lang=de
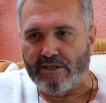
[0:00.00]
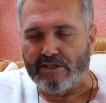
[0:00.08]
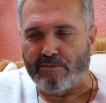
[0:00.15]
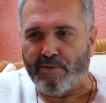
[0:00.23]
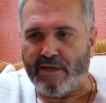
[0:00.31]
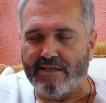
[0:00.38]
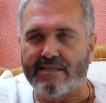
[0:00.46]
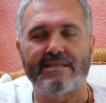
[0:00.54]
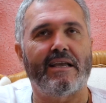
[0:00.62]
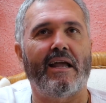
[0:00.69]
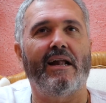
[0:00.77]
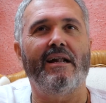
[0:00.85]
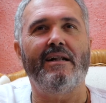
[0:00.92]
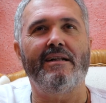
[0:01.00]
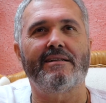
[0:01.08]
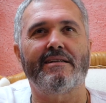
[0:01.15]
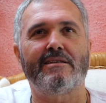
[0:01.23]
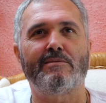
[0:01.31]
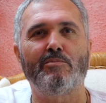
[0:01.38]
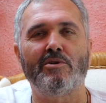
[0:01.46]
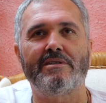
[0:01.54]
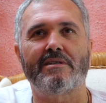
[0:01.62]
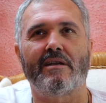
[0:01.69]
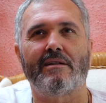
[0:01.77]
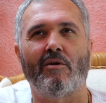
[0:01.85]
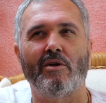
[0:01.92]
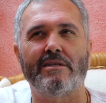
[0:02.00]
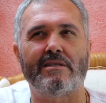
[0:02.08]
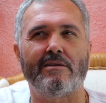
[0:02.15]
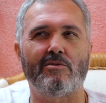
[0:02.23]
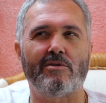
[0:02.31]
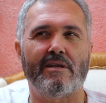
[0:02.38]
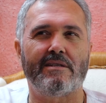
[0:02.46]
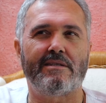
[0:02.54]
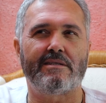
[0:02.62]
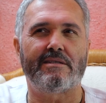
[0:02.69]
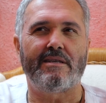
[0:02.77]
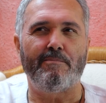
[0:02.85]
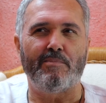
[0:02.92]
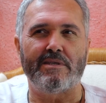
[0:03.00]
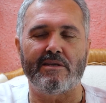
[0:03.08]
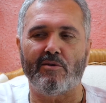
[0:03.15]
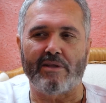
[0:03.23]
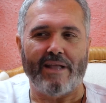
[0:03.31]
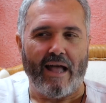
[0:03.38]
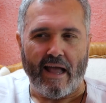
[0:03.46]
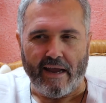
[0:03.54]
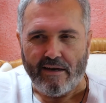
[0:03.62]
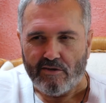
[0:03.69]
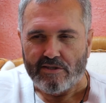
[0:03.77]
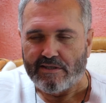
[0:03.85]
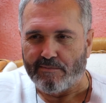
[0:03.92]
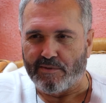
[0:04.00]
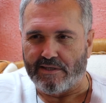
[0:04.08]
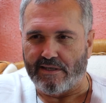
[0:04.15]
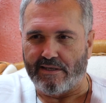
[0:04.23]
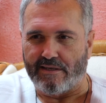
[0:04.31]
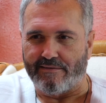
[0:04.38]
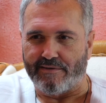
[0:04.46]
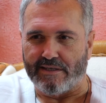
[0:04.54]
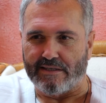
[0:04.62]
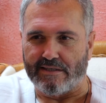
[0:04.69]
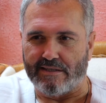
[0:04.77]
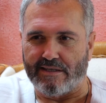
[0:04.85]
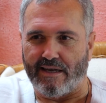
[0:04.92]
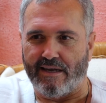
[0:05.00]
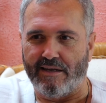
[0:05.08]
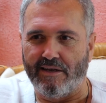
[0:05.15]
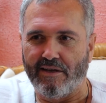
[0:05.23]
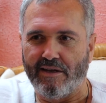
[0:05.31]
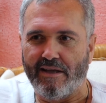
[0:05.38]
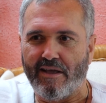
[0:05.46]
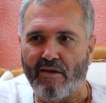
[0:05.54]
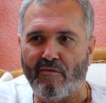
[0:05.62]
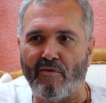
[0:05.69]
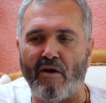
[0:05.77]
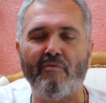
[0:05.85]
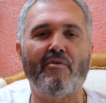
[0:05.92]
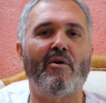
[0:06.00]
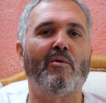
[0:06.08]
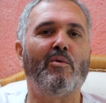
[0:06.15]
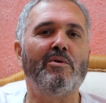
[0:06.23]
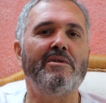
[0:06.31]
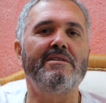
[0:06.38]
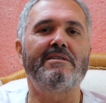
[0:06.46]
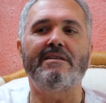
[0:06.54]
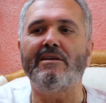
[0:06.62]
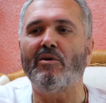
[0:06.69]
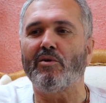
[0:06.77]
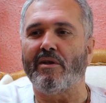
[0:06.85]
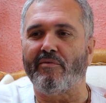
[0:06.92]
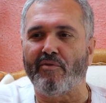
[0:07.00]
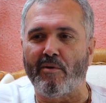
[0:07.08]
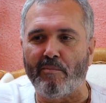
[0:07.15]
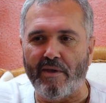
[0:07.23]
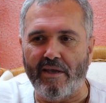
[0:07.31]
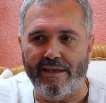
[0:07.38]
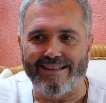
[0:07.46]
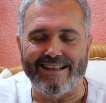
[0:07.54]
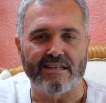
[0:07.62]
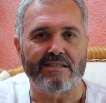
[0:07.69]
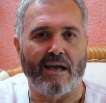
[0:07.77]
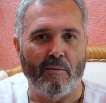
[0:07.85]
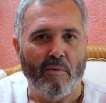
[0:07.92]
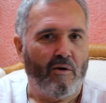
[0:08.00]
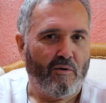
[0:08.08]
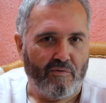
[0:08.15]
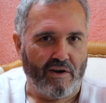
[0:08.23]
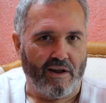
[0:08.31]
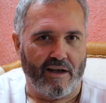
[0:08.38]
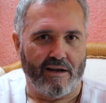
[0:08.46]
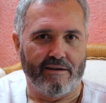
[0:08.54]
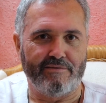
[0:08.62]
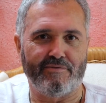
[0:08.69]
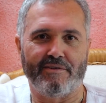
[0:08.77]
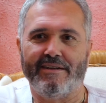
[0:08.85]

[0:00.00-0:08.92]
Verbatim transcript: speziell, das muss 1970 oder 71 gewesen sein, war für uns hier oder für mich der Summer of Love.